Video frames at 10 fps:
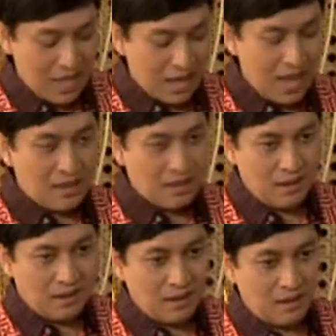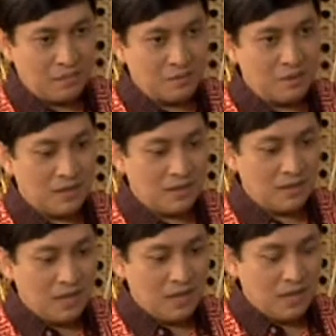Nah, uh, Mas Ben,
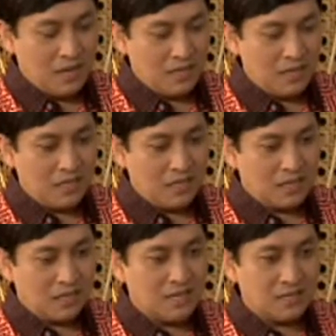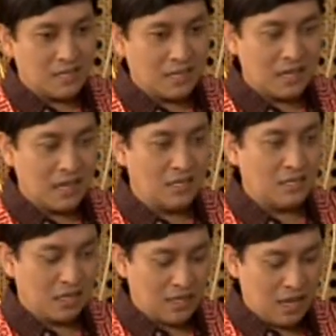ini tadi sedikit lagi
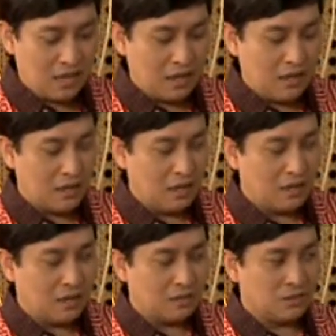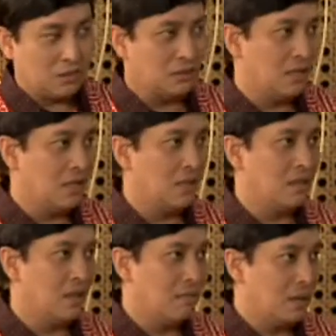tentang uh, social
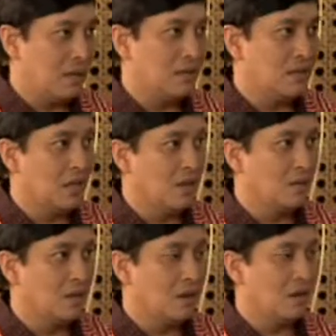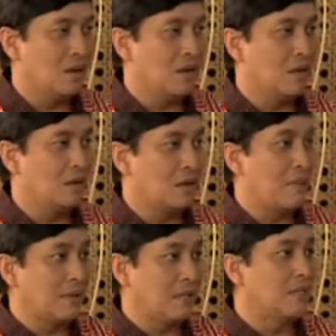campaign dan juga uh,
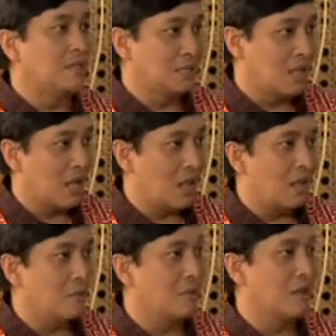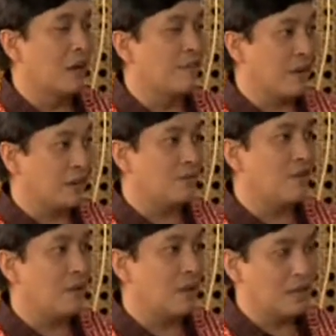kampanye digital yang
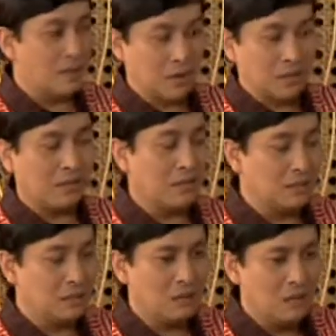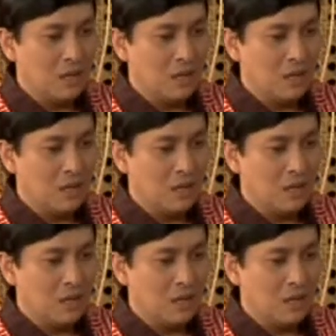efektif apalagi dalam marketing itu.